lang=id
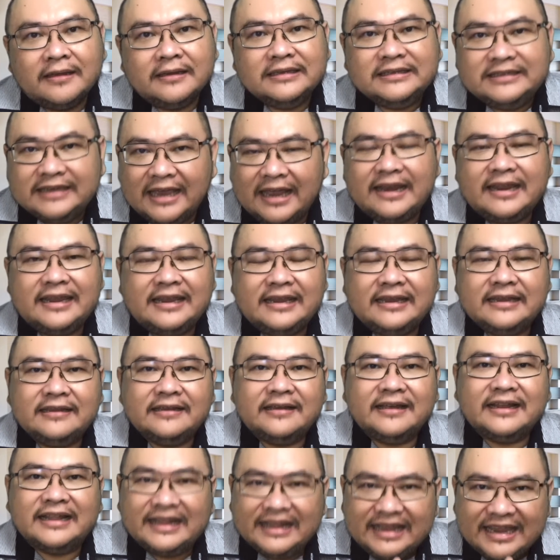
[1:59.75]
Jadi,
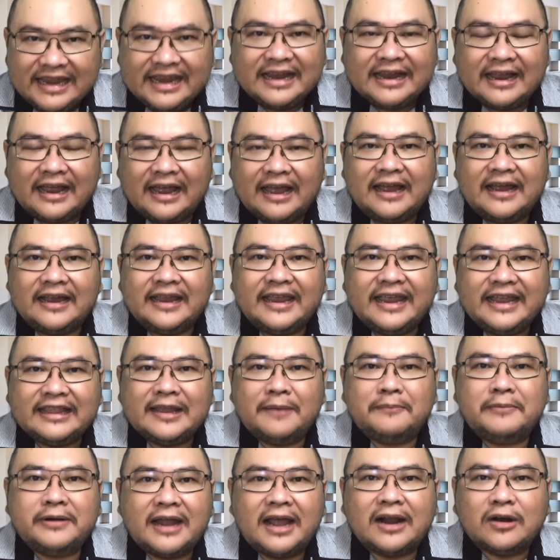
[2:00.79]
ketika kita
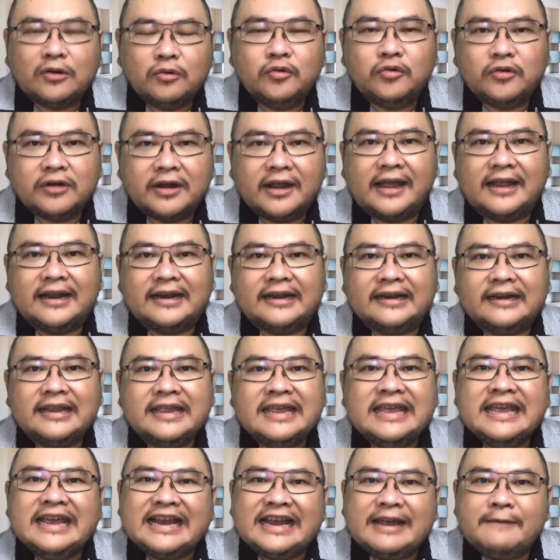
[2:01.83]
menaruhkan
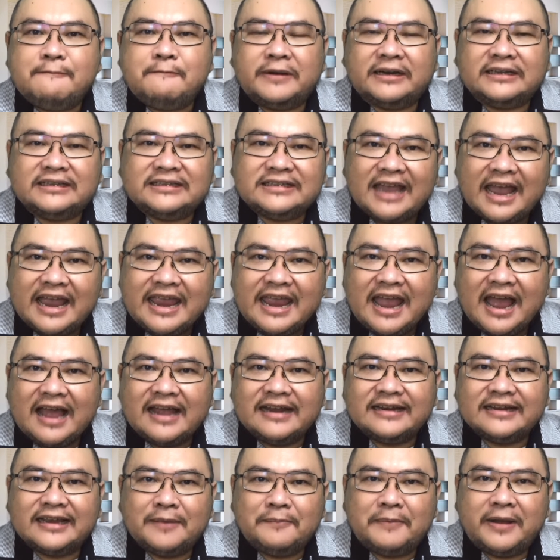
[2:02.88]

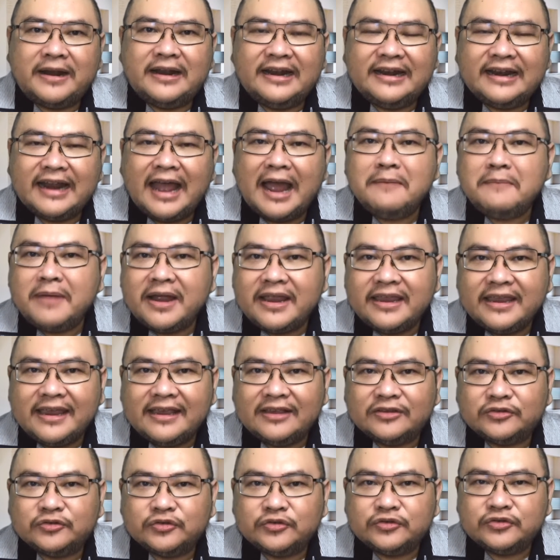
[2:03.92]
kepercayaan kepada nama
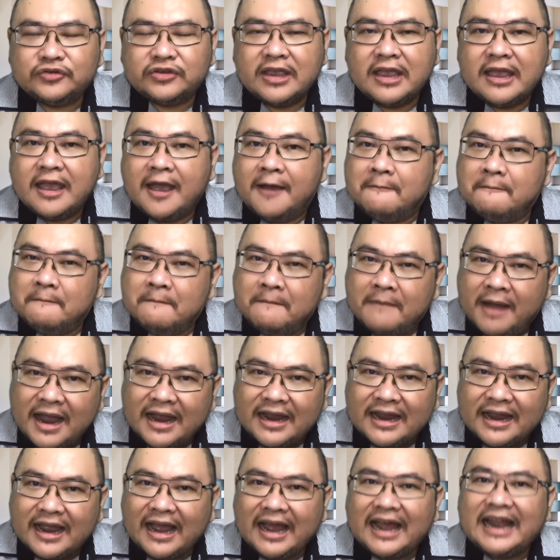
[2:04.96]
Yesus,
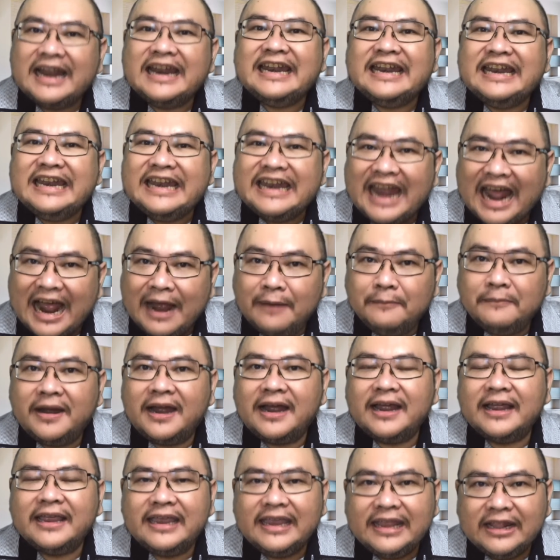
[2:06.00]
maka
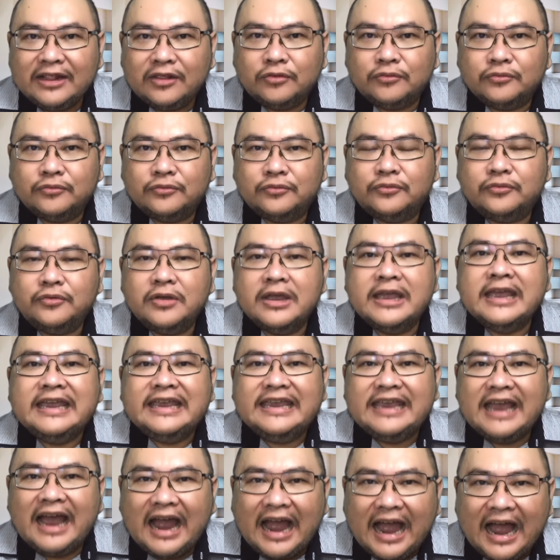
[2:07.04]
nama itu
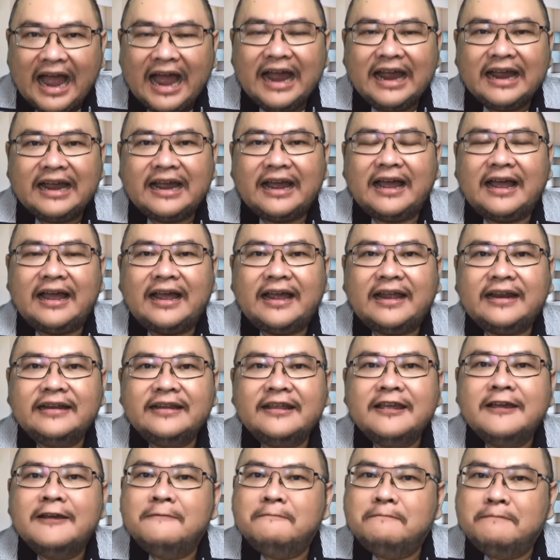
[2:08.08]
yang akan
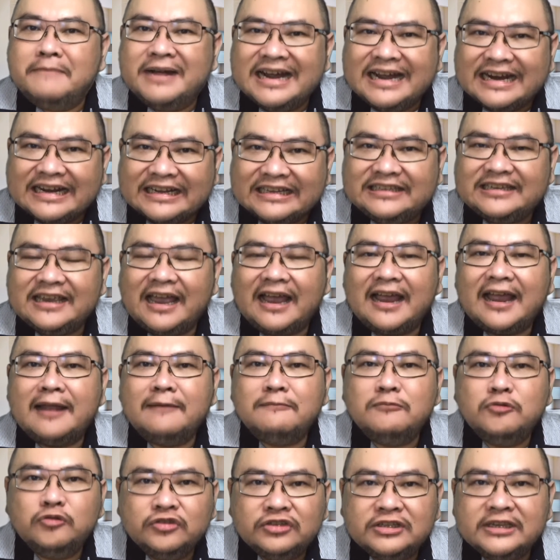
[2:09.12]
mengerjakan
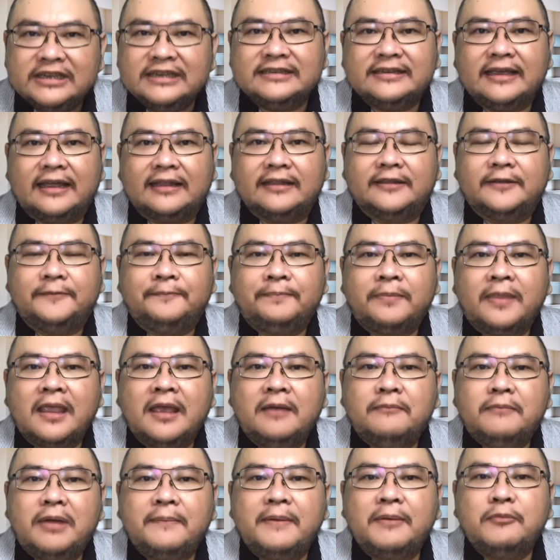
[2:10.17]
mukjizat.
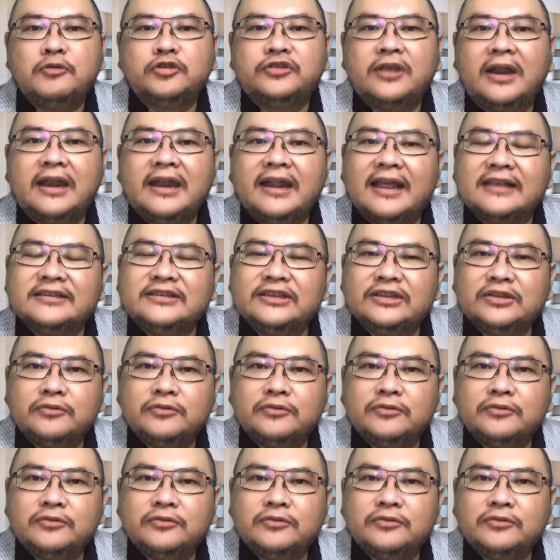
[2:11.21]
Bapak Ibu sudah dikasih